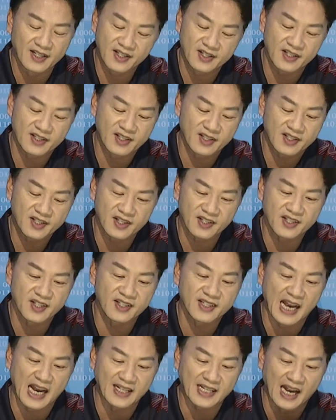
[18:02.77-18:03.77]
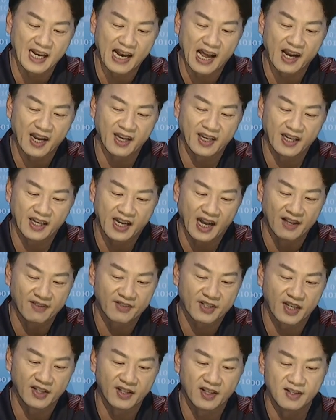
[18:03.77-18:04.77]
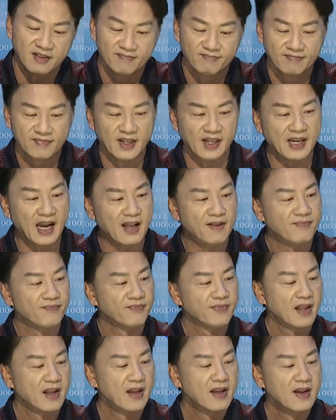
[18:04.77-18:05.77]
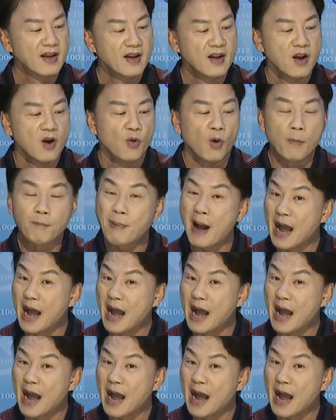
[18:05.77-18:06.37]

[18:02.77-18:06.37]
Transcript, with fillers: 个实实实实在在拿给你看，真的，你看，我